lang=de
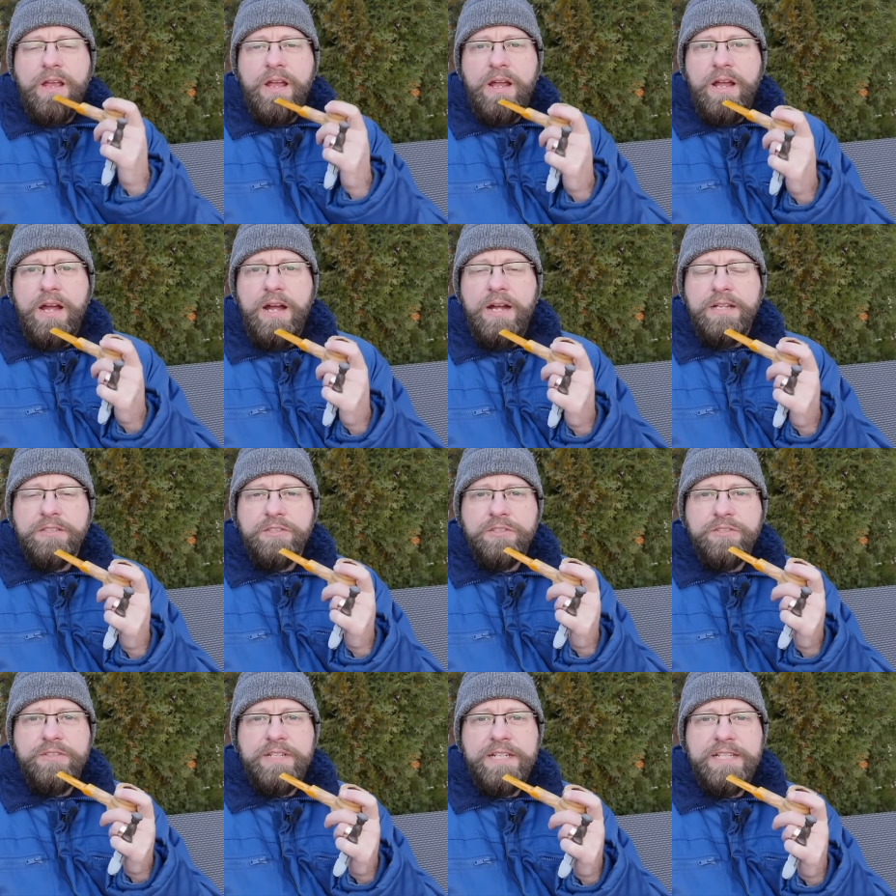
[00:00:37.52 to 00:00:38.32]
Also
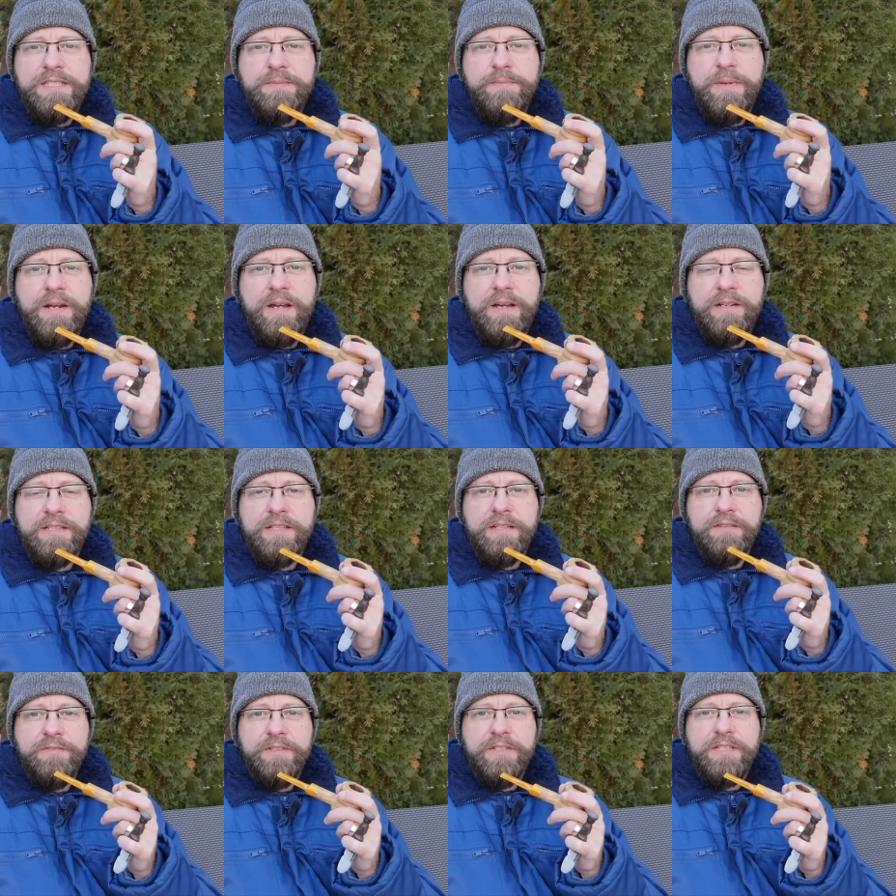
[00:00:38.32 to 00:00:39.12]
zunächst mal hatte ich
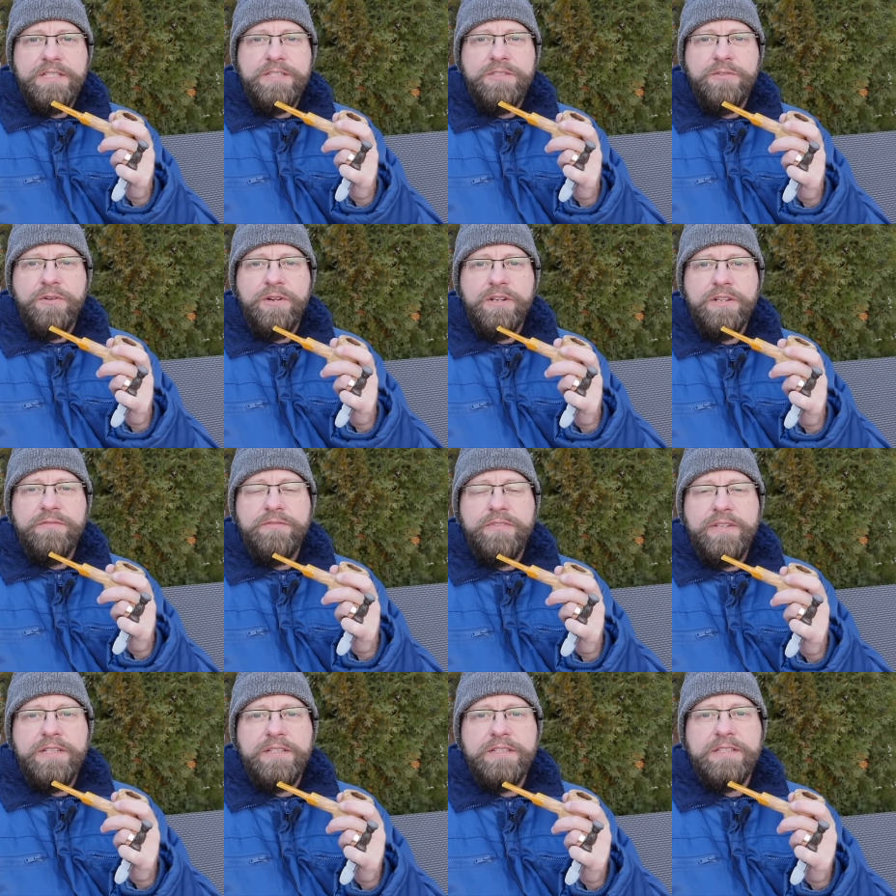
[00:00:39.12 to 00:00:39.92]
ein wenig Sorge
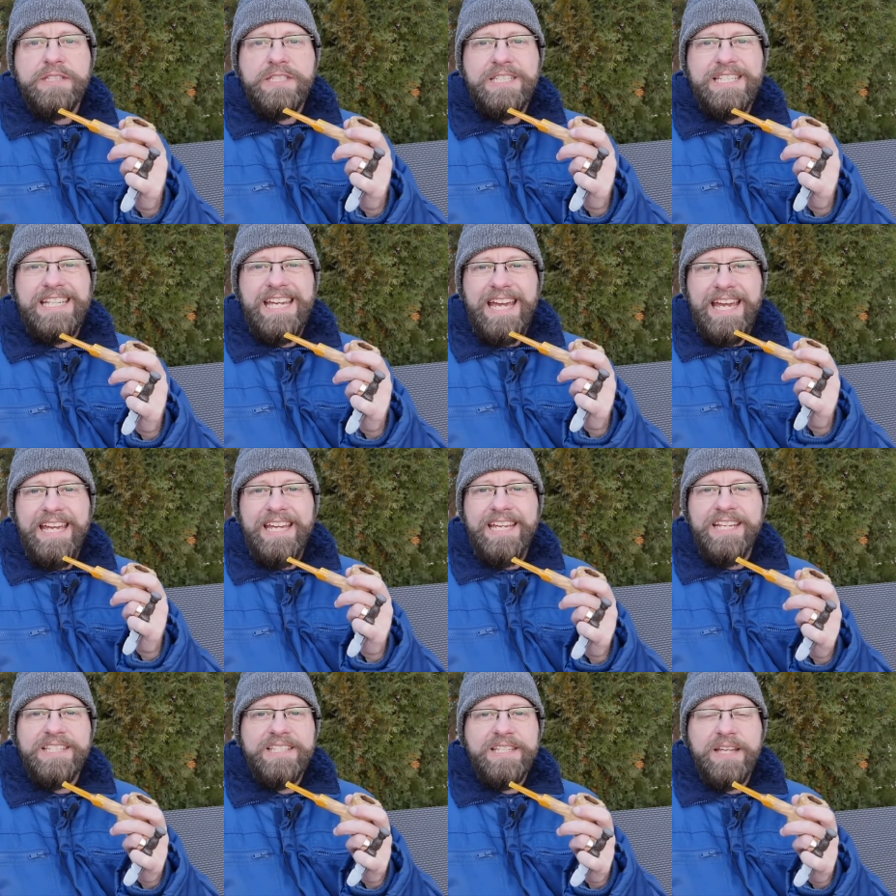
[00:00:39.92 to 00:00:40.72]
wegen des
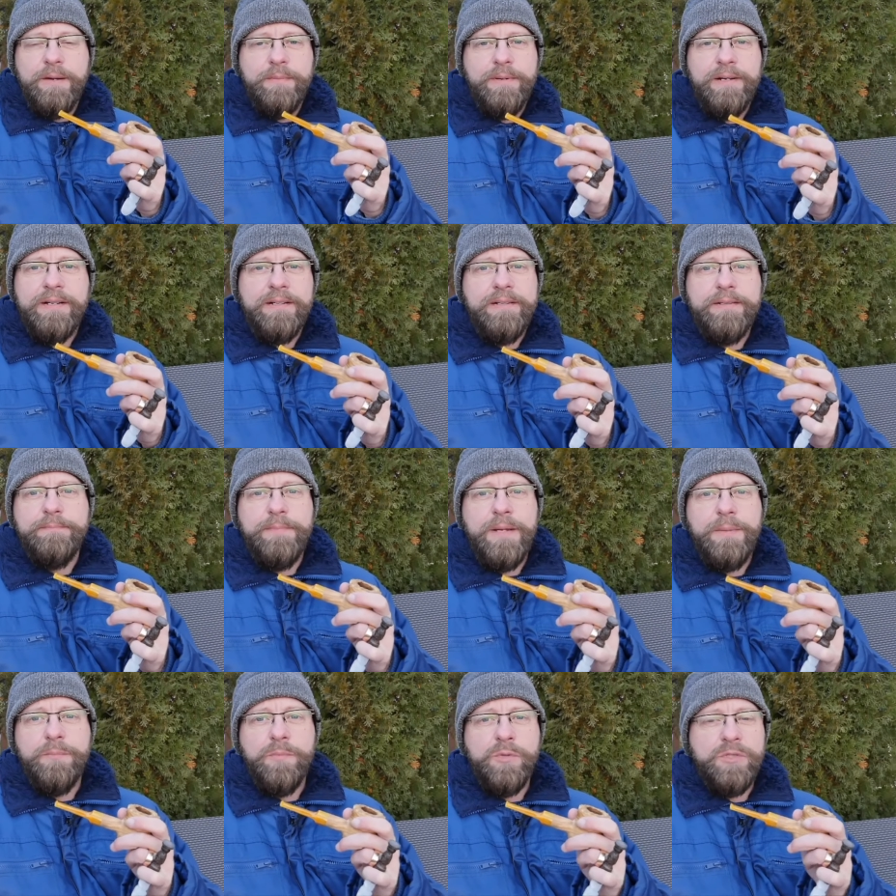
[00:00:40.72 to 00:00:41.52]
Cakes, aber
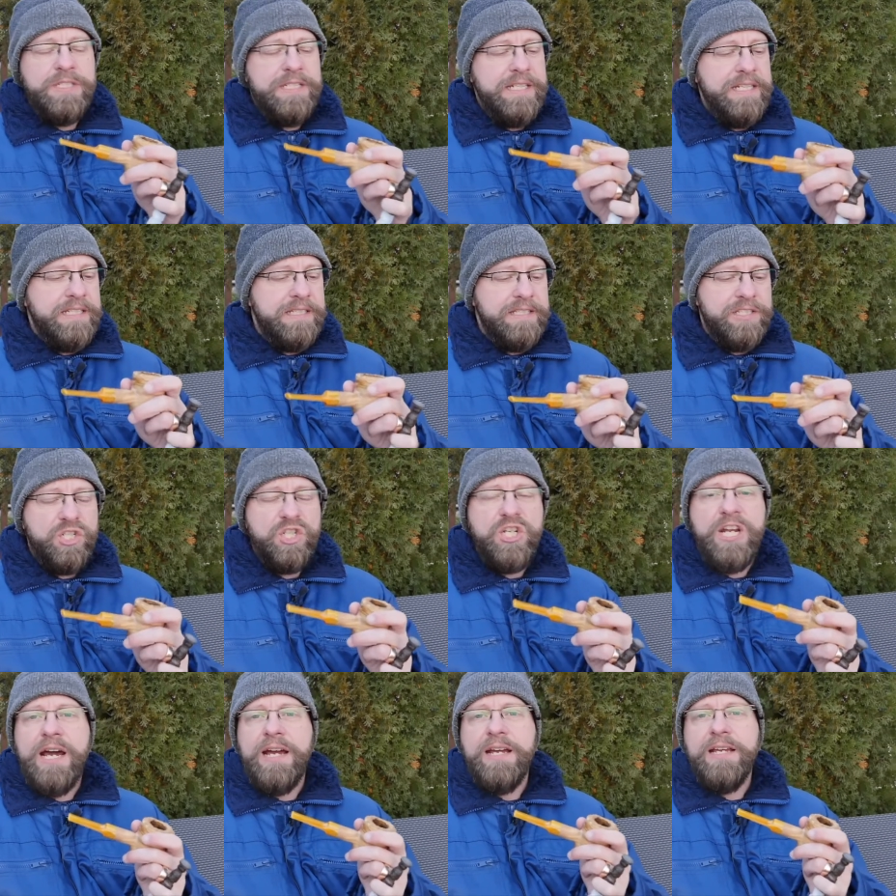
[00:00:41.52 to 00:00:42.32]
man muss nichts
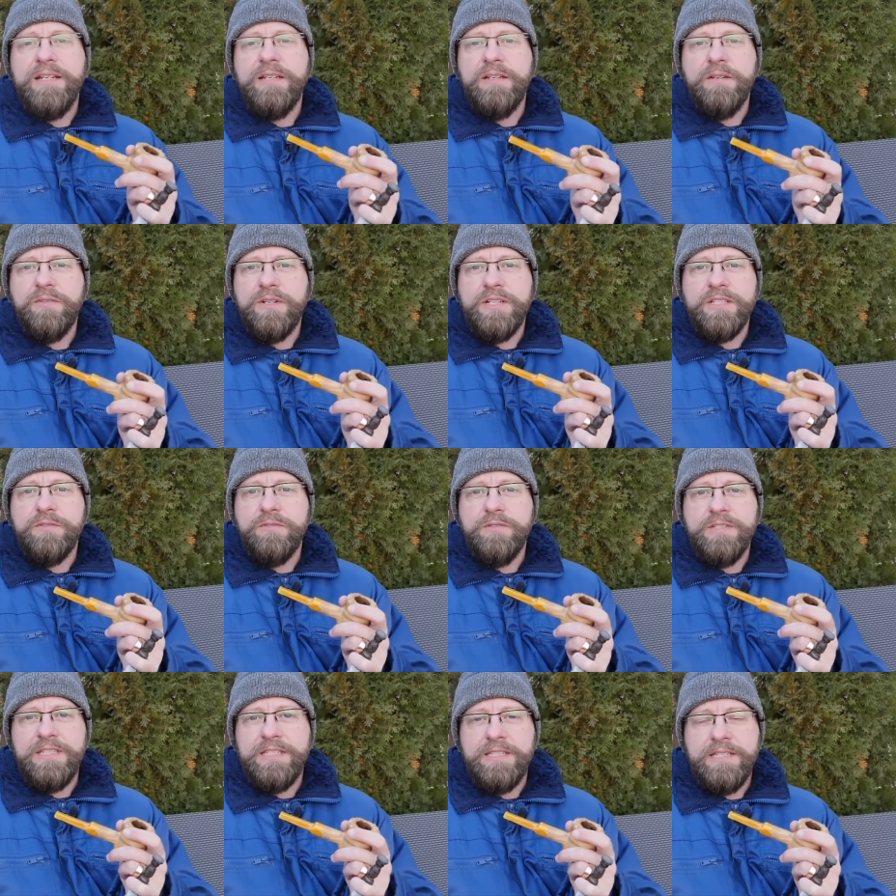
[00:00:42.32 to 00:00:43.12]
schneiden oder so.
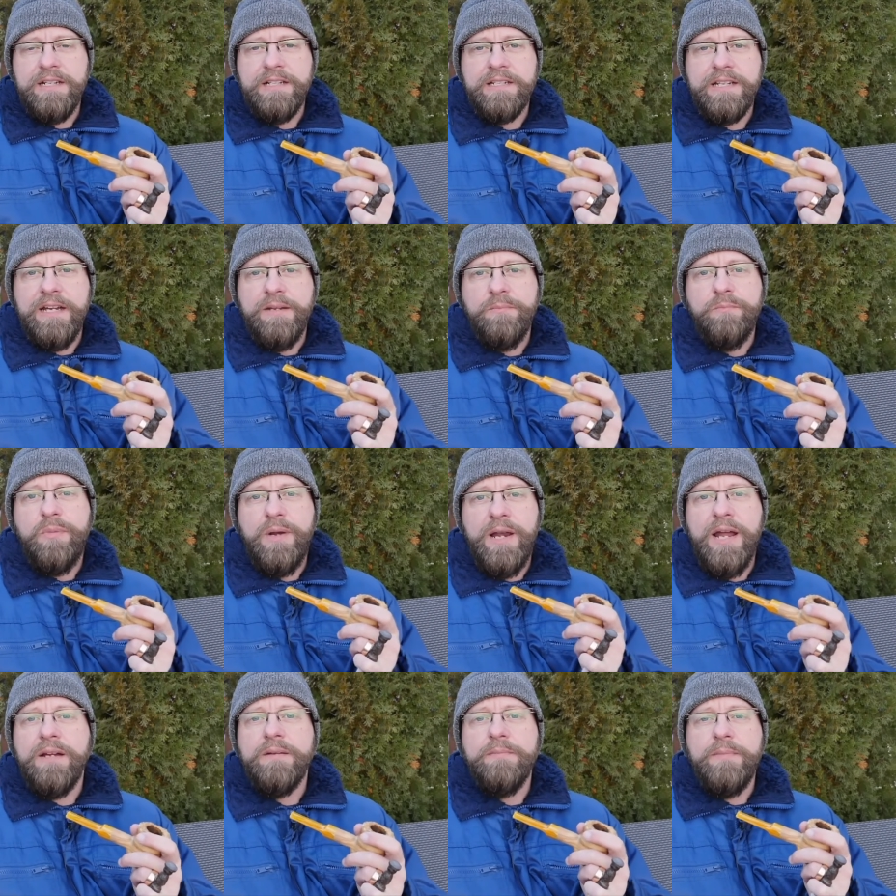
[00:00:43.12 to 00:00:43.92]
Es ist halt kein
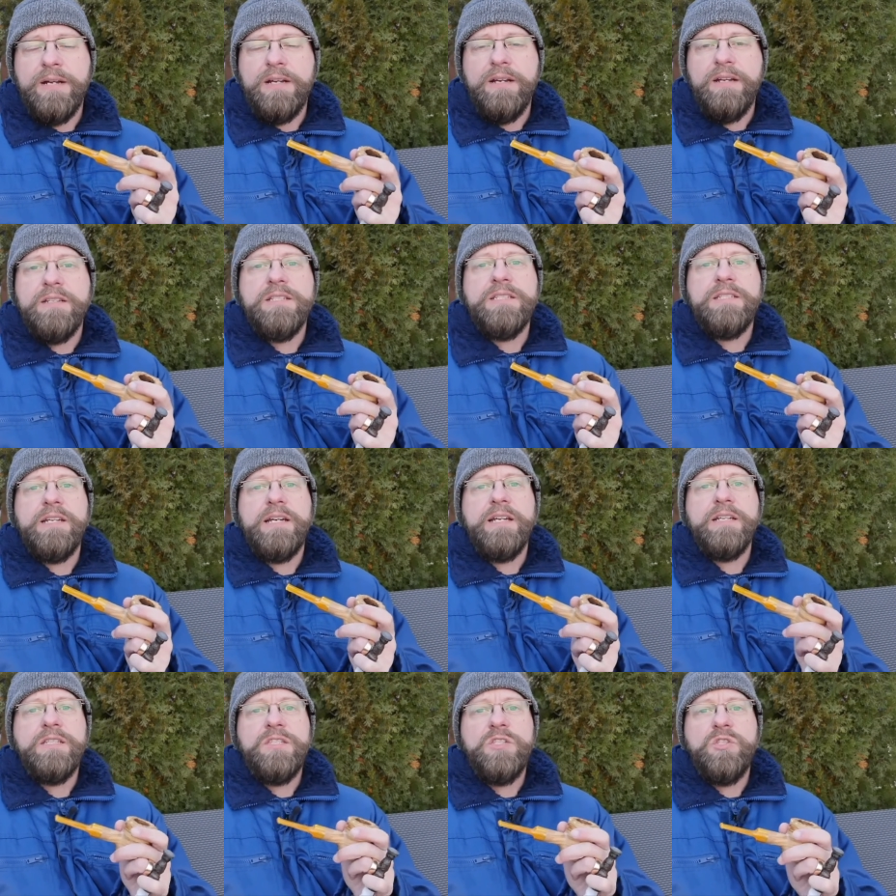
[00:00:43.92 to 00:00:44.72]
Plug, man kann es
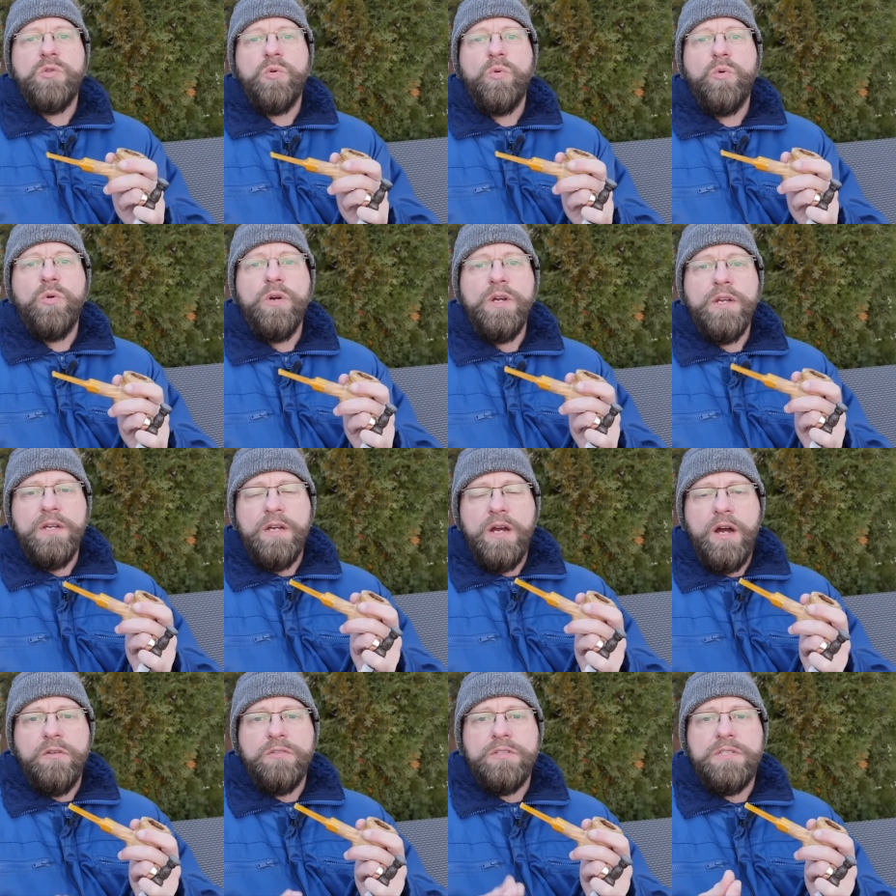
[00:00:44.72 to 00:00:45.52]
direkt so
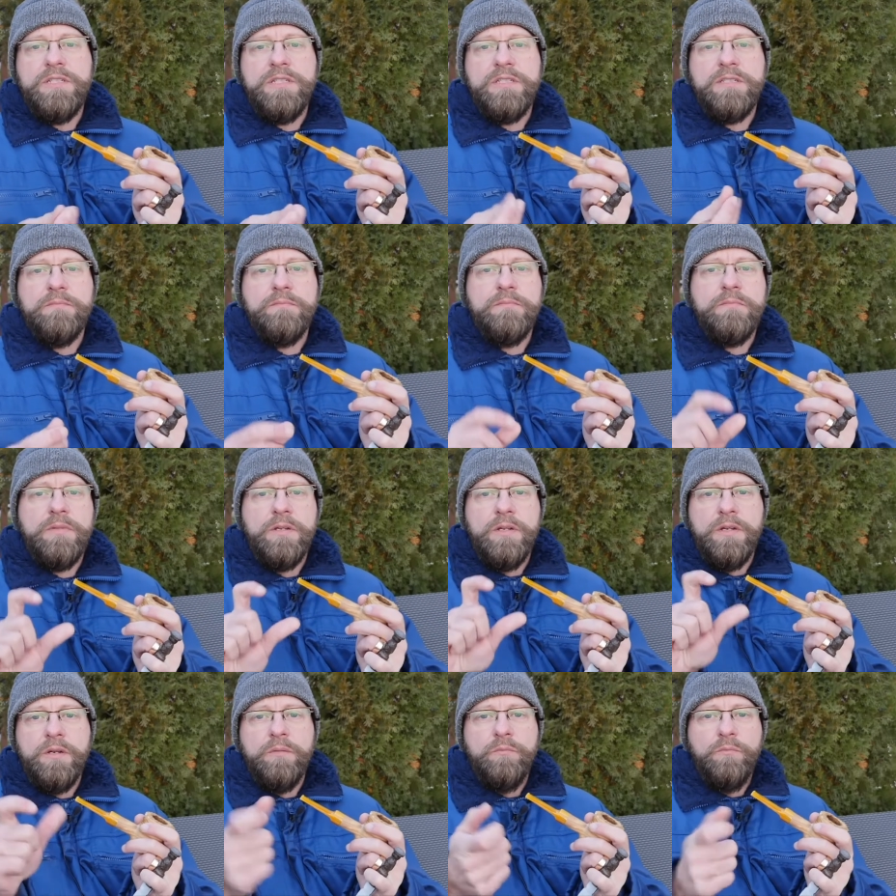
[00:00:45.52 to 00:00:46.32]
aus diesem
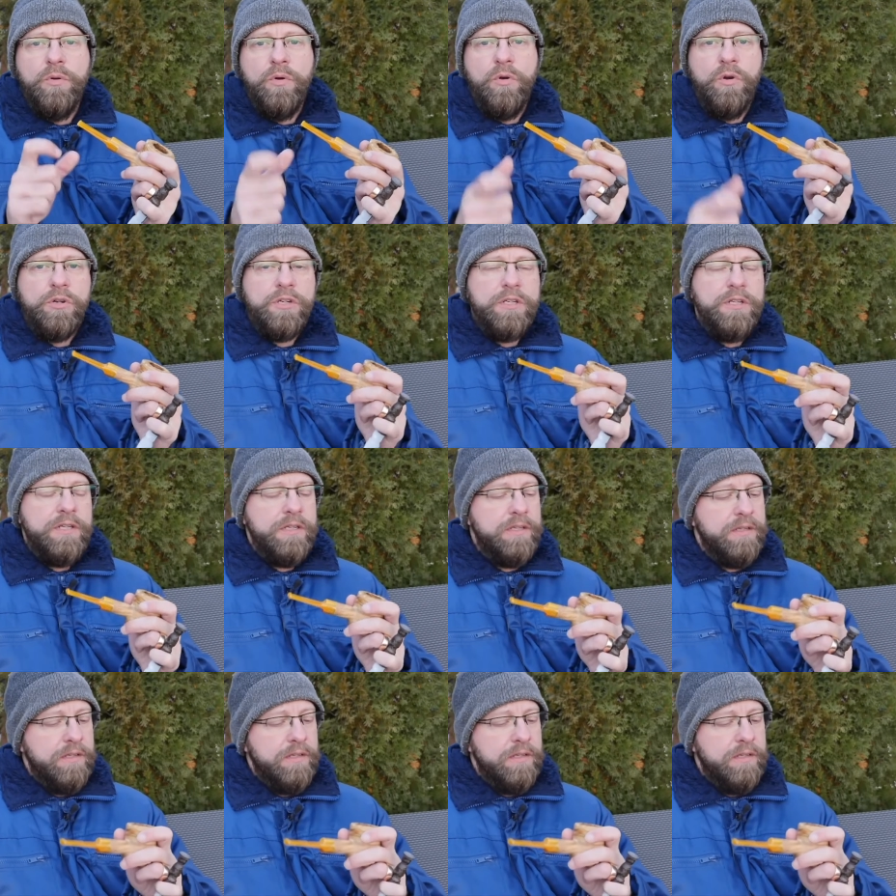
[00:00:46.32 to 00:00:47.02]
Brocken